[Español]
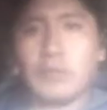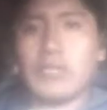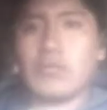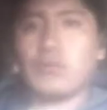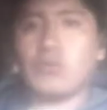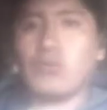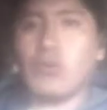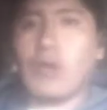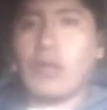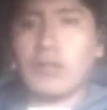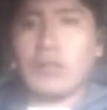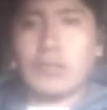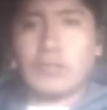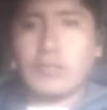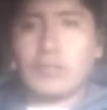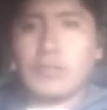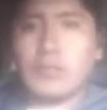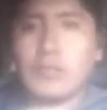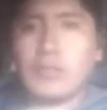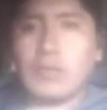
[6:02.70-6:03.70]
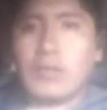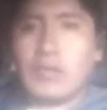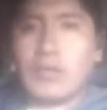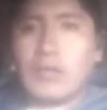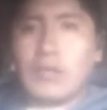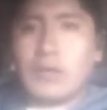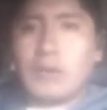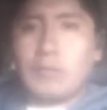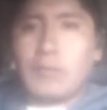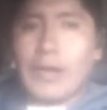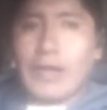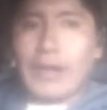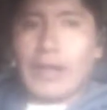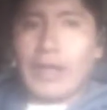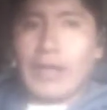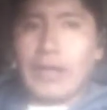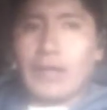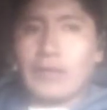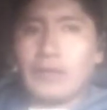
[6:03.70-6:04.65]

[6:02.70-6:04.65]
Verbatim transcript: mensuales para